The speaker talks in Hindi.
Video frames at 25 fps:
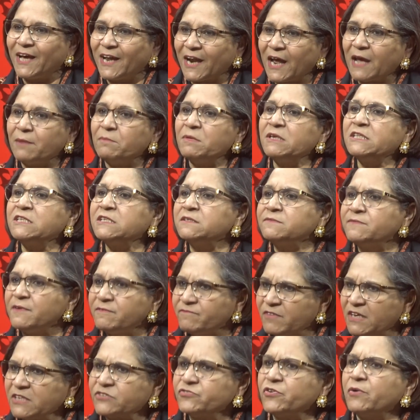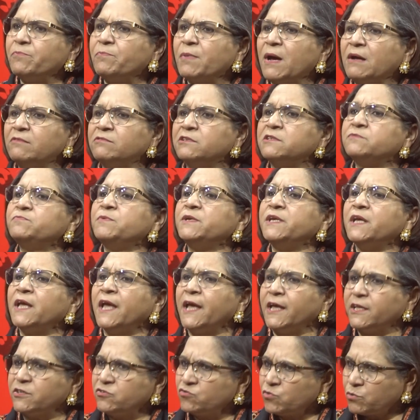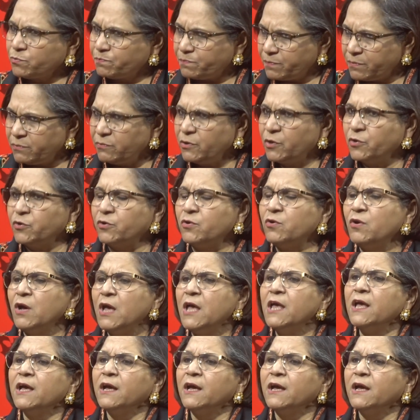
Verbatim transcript: आर आई में जिसमें वेस्टर्न पावर्स भी हैं जो यू नो